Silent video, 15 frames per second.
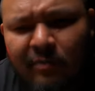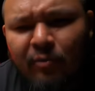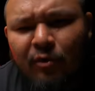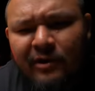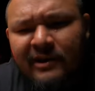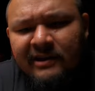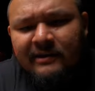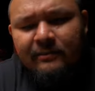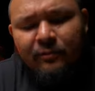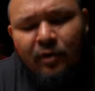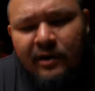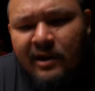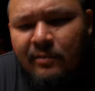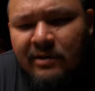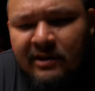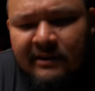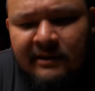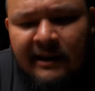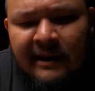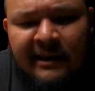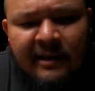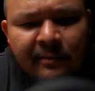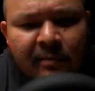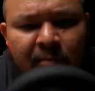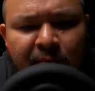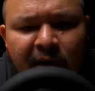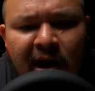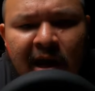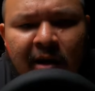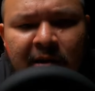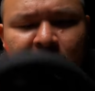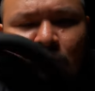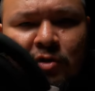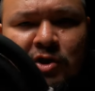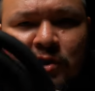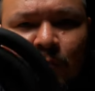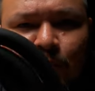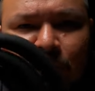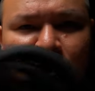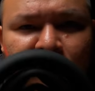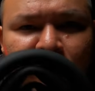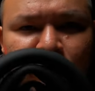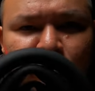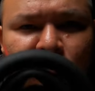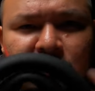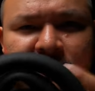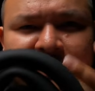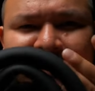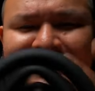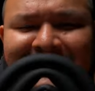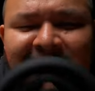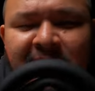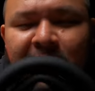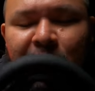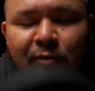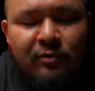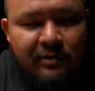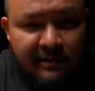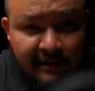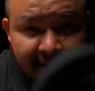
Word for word: Многие, многие мне сказали, типа, бля, да он же перегнутый, изогнутый.